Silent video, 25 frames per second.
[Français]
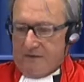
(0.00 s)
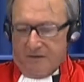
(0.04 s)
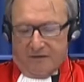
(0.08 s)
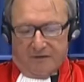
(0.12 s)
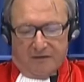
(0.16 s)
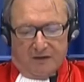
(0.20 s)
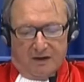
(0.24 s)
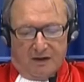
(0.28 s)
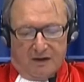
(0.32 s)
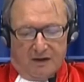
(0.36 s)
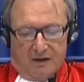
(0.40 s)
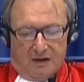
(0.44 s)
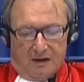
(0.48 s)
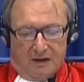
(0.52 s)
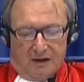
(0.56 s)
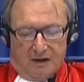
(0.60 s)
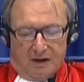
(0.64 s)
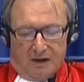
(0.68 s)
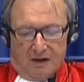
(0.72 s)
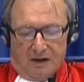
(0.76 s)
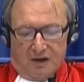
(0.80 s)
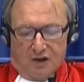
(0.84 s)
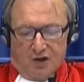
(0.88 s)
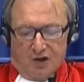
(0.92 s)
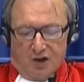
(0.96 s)
je vous
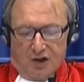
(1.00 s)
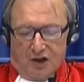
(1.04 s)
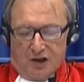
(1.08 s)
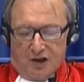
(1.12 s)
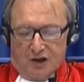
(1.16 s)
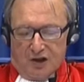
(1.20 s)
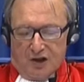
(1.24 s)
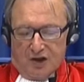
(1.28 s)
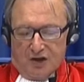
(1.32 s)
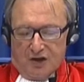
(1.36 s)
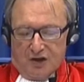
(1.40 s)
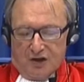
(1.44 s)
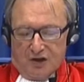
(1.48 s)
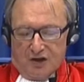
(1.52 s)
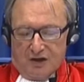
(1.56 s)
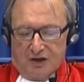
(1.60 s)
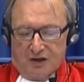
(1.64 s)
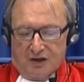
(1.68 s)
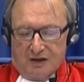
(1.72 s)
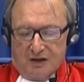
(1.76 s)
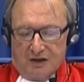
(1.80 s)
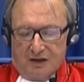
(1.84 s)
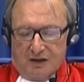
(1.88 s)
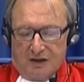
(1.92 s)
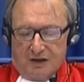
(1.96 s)
donnerai
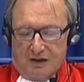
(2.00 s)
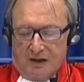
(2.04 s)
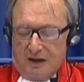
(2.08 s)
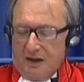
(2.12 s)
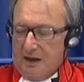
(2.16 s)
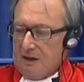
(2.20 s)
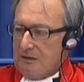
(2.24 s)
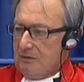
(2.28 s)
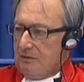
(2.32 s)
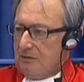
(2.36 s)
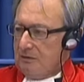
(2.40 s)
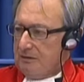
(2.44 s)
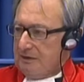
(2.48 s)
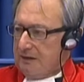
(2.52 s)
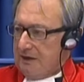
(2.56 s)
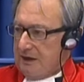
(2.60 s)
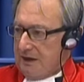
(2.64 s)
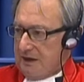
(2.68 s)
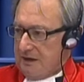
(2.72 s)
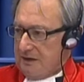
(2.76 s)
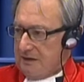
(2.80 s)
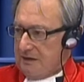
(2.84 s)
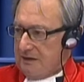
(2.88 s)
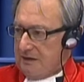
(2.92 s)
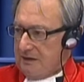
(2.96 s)
lecture
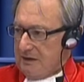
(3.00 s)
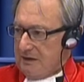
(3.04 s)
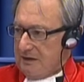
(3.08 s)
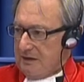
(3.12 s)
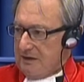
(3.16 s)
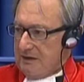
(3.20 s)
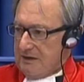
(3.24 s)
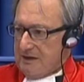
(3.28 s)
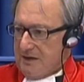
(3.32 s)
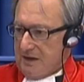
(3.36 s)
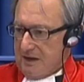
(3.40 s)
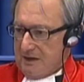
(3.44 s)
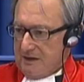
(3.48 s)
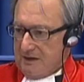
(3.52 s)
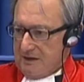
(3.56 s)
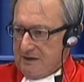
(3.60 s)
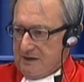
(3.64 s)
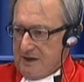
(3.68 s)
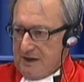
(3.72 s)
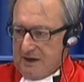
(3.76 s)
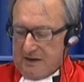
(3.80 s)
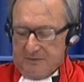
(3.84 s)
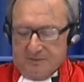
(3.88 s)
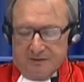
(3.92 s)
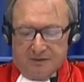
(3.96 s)

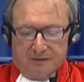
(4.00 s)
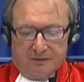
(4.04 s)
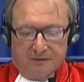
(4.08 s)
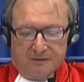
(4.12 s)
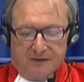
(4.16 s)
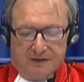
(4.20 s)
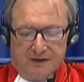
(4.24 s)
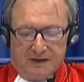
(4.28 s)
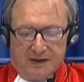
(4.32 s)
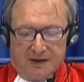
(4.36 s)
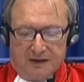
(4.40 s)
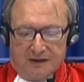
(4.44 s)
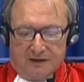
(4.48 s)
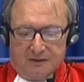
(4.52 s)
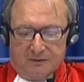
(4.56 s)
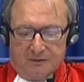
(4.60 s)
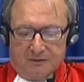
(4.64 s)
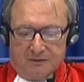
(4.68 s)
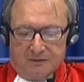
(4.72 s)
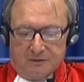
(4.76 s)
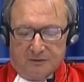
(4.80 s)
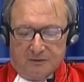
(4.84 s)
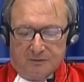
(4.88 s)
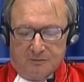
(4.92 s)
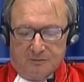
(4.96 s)
des
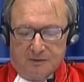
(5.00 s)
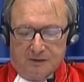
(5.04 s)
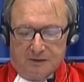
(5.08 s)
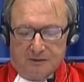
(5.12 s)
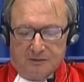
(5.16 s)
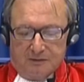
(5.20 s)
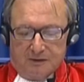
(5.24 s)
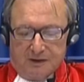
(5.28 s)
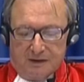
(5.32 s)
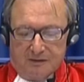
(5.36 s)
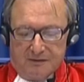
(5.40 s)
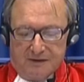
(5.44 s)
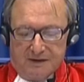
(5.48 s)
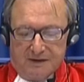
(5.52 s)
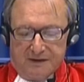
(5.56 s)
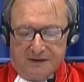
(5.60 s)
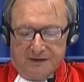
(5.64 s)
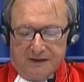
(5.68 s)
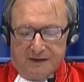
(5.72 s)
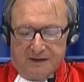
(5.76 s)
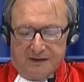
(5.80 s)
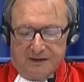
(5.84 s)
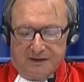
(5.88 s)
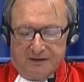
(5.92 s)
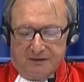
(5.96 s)
cinq
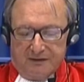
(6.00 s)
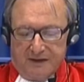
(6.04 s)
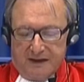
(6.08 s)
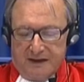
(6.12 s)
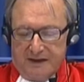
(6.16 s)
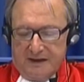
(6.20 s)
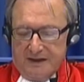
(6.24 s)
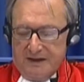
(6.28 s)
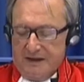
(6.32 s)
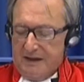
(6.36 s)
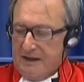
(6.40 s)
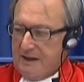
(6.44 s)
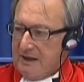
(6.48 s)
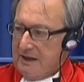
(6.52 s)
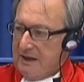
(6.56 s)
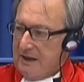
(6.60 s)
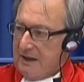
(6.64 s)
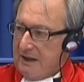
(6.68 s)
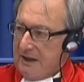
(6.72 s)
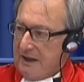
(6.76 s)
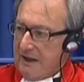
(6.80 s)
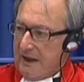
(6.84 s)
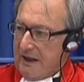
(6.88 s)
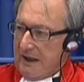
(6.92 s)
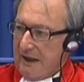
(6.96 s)
chefs
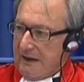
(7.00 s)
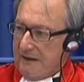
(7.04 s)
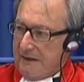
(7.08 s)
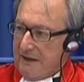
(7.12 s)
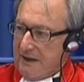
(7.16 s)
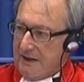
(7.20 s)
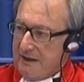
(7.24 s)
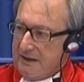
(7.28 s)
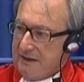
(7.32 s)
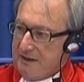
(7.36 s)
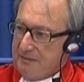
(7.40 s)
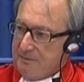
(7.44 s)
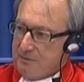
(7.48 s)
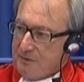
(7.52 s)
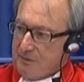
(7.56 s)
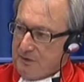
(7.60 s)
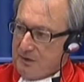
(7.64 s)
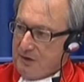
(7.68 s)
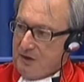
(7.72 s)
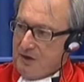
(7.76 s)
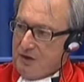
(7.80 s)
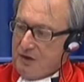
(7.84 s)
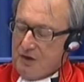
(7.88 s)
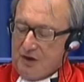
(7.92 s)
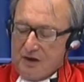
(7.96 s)
d'accusation
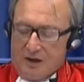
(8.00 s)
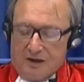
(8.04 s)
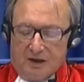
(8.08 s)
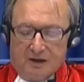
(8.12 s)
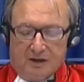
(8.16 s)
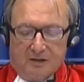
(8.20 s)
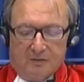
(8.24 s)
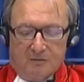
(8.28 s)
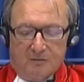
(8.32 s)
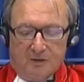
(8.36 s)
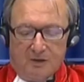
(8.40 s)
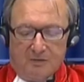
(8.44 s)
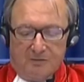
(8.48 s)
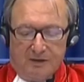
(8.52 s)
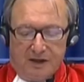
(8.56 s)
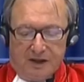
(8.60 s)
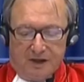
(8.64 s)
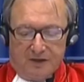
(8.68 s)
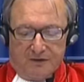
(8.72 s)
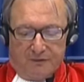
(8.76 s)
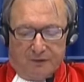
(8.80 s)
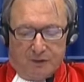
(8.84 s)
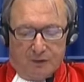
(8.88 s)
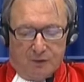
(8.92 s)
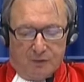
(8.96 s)
mentionnés dans
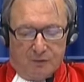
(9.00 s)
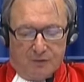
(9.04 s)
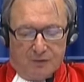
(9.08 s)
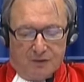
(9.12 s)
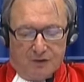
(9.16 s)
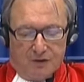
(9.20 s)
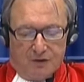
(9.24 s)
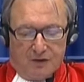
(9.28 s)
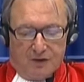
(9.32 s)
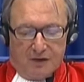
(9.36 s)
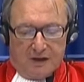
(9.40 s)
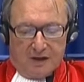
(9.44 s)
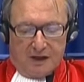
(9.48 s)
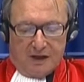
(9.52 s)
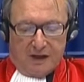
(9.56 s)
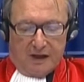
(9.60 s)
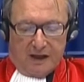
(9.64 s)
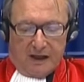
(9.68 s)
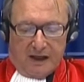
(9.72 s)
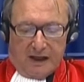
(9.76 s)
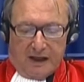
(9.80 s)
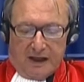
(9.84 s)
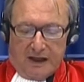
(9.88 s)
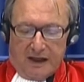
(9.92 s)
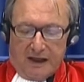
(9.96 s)
l'acte d'accusation en
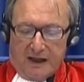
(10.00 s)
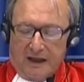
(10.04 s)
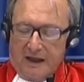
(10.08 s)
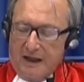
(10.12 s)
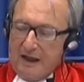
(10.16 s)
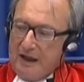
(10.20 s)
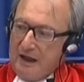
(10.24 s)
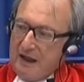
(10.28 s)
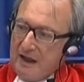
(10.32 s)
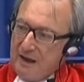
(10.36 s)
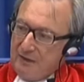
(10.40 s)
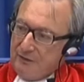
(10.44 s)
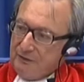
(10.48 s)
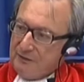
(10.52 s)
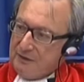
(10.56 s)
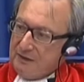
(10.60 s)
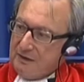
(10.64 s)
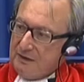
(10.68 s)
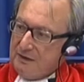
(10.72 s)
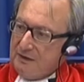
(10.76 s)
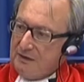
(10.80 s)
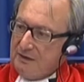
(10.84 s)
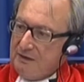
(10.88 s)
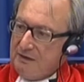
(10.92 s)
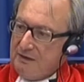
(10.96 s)
date du 2
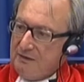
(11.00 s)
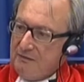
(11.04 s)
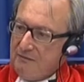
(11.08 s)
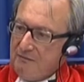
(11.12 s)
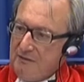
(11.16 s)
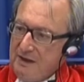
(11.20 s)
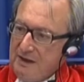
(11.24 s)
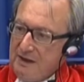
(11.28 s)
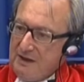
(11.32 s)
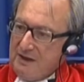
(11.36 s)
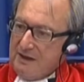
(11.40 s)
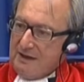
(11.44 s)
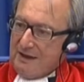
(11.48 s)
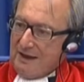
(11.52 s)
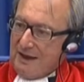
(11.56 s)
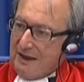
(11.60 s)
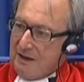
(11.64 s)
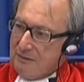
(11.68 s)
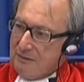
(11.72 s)
octobre 2003.